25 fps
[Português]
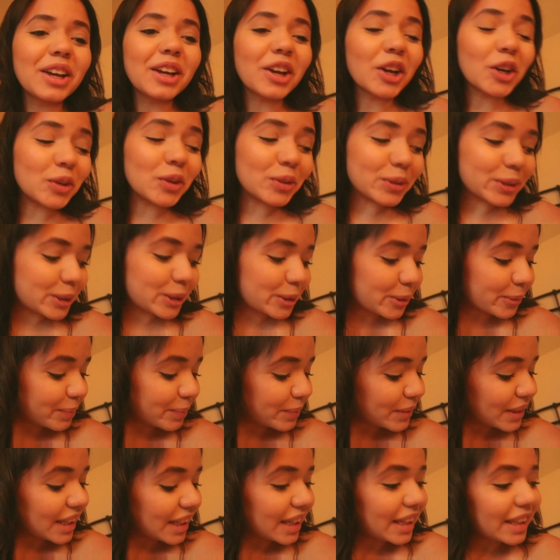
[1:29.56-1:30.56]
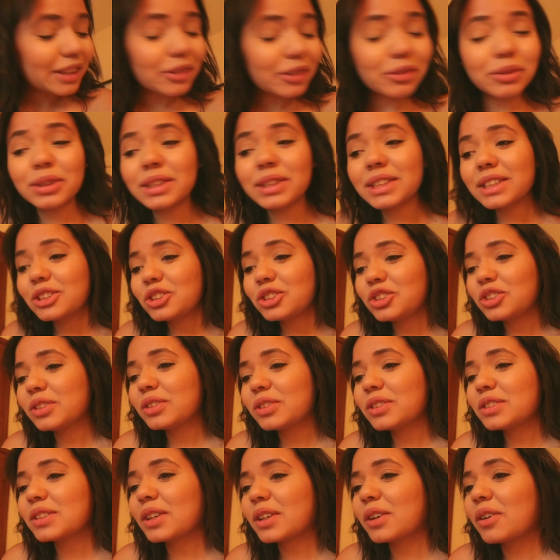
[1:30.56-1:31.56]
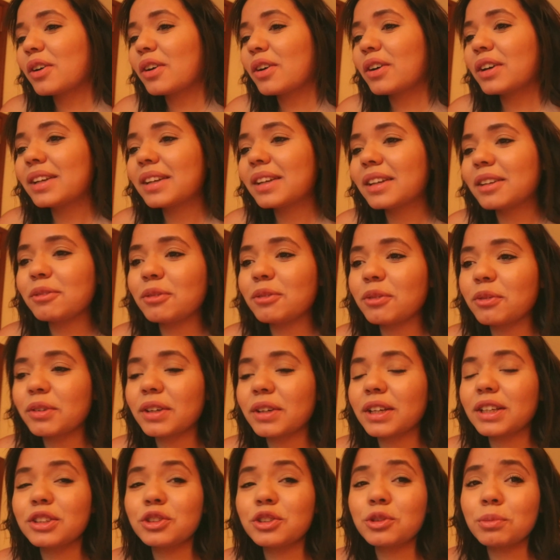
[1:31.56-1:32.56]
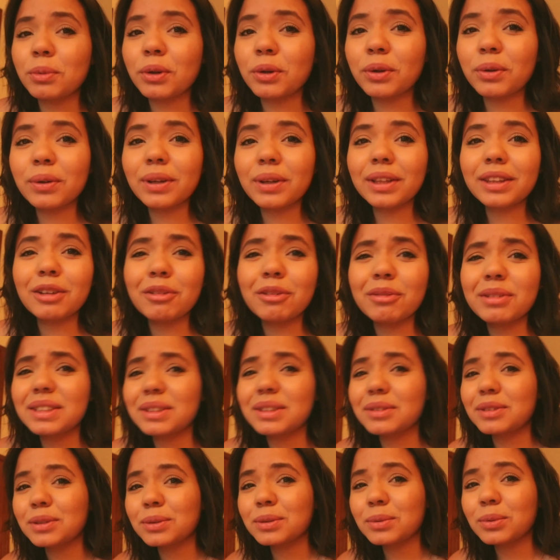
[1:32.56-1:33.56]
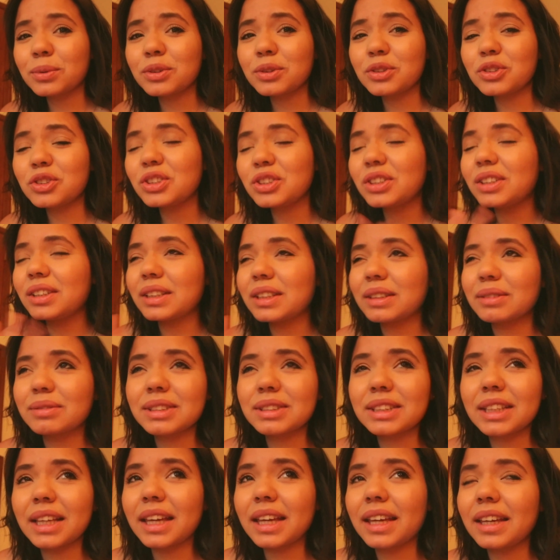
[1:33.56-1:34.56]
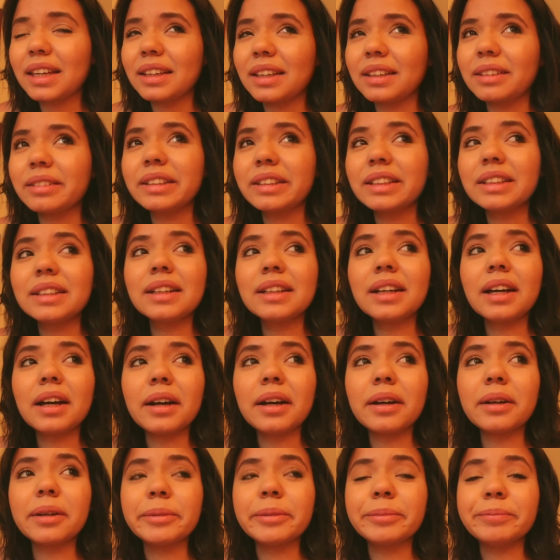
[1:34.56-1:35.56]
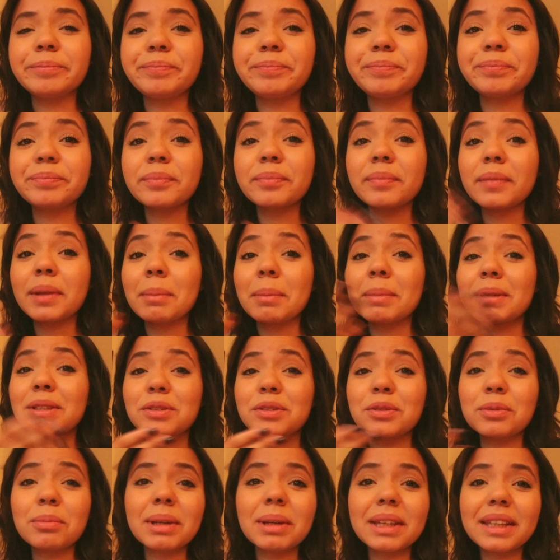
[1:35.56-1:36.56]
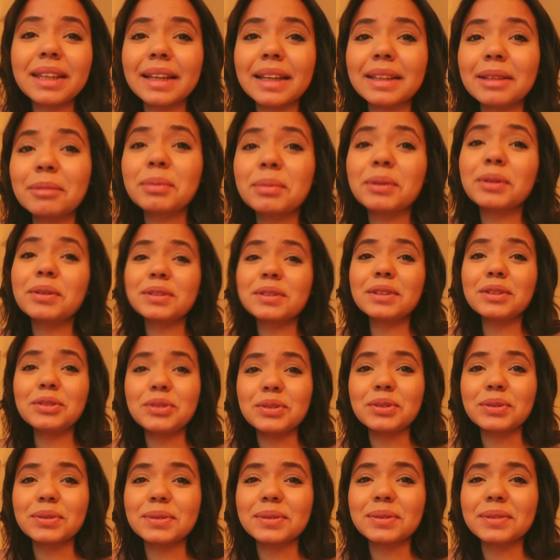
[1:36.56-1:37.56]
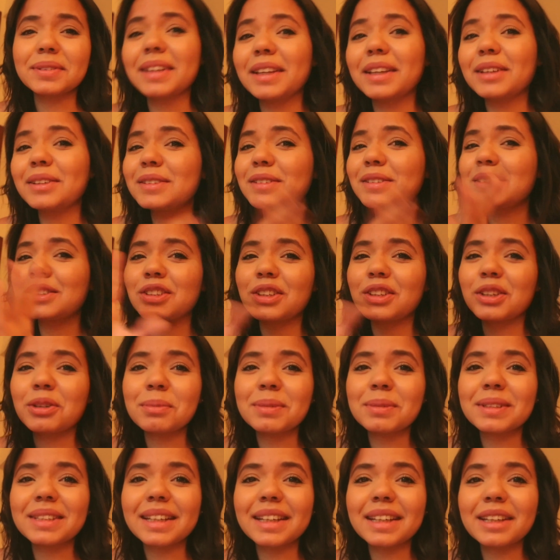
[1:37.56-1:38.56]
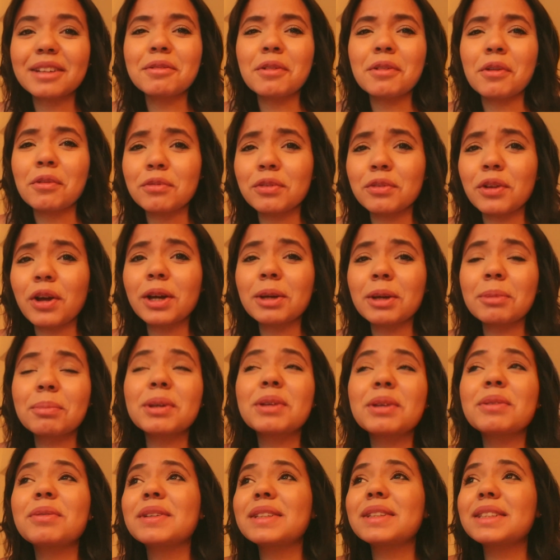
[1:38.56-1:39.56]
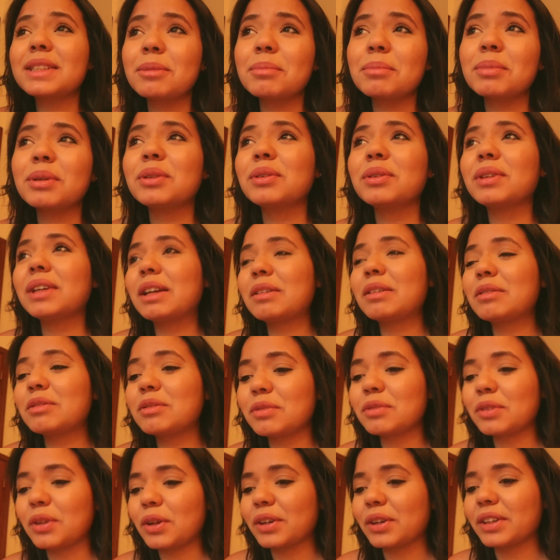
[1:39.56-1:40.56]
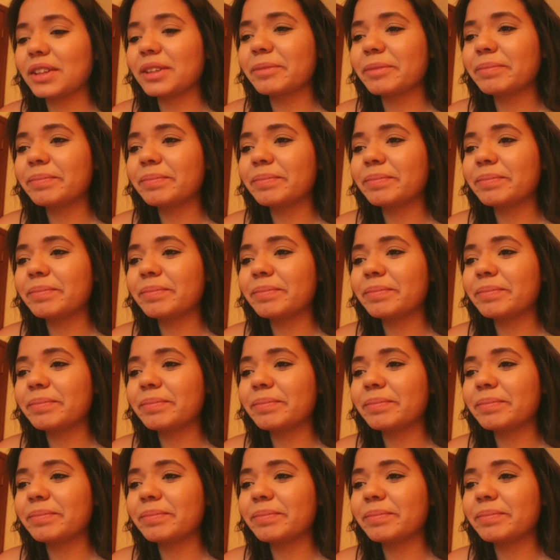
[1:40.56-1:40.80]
Gosto. Então eu tô assistindo isso agora, eu vou ficar aqui de boa, talvez eu estude, não sei. Um, mas eu tô maquiada por causa disso. Daí eu decidi começar a gravar um vlog, porque faz tempo que eu não gravo vlog.